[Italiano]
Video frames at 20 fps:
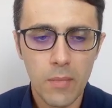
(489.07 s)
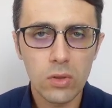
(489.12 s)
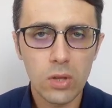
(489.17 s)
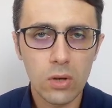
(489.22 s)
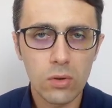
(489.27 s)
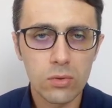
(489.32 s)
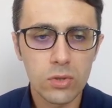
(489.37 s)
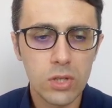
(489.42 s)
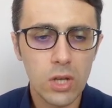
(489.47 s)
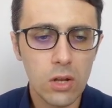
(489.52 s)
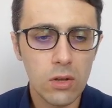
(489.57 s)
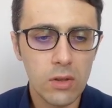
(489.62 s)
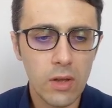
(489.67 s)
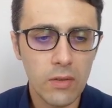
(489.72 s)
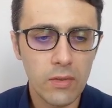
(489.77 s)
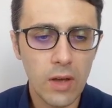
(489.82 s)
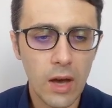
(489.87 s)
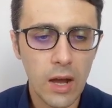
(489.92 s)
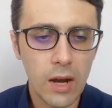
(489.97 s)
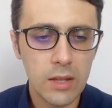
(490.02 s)
Io ti consiglio di
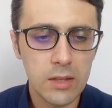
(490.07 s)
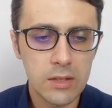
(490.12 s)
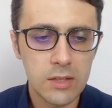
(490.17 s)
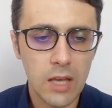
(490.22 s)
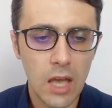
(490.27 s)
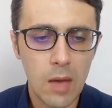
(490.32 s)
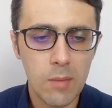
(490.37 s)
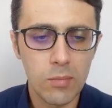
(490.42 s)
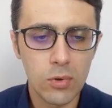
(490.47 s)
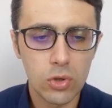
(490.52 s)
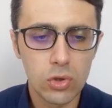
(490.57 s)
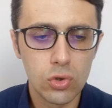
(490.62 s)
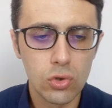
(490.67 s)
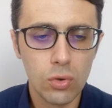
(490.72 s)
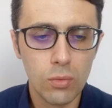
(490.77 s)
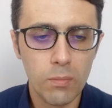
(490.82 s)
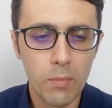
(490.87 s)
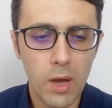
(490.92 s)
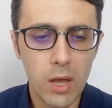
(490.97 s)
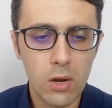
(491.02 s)
andare ad esempio
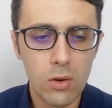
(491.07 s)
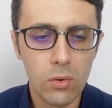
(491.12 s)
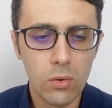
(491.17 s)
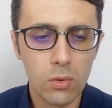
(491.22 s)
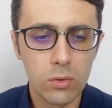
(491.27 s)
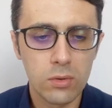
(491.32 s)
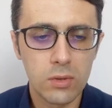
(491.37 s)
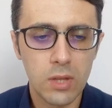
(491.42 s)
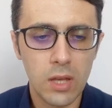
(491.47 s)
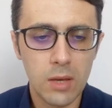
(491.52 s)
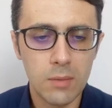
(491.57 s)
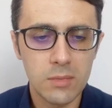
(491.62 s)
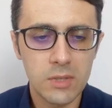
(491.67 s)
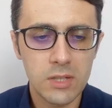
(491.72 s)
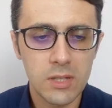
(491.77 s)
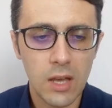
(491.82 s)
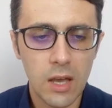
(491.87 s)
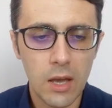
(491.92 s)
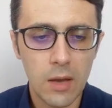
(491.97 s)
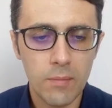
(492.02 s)
su menu
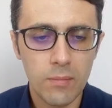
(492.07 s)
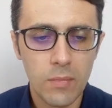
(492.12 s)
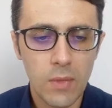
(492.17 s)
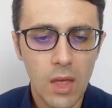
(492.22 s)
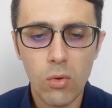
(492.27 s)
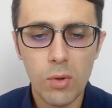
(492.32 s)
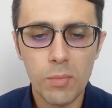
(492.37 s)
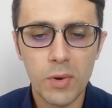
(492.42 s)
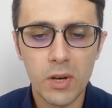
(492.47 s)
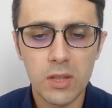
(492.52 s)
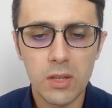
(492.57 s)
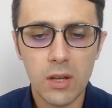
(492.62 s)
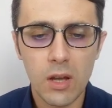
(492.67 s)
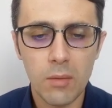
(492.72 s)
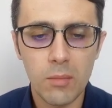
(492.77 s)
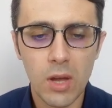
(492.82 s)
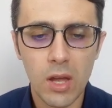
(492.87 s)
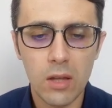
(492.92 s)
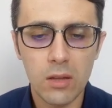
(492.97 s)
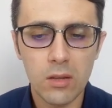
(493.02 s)
Teams e qui
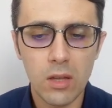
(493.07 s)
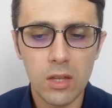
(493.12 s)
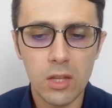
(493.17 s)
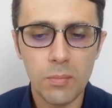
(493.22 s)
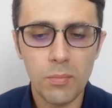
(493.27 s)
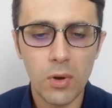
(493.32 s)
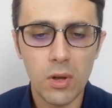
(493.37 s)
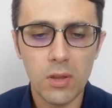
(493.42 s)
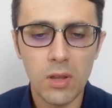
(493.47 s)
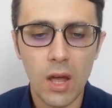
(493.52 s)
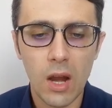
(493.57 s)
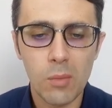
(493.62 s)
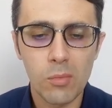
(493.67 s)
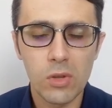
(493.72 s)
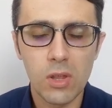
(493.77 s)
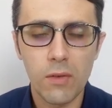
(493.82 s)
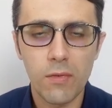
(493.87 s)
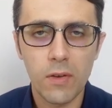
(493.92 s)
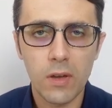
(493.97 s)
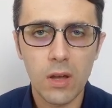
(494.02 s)
praticamente ti puoi andare a
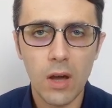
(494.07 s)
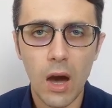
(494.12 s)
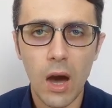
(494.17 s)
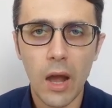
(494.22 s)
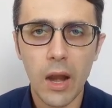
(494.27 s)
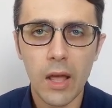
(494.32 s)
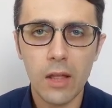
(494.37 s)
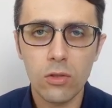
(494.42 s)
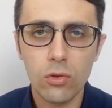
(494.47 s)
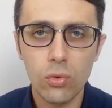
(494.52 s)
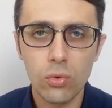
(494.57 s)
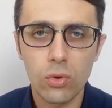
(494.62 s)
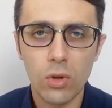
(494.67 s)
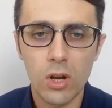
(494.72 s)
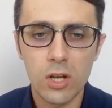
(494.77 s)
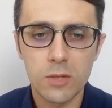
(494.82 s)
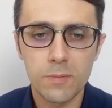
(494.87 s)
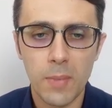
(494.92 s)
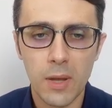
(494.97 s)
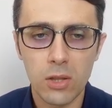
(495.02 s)
modificare
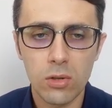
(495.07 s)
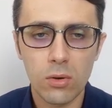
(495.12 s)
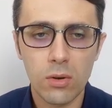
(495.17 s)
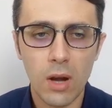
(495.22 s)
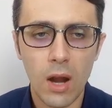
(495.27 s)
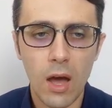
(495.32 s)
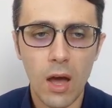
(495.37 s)
tutto l'aspetto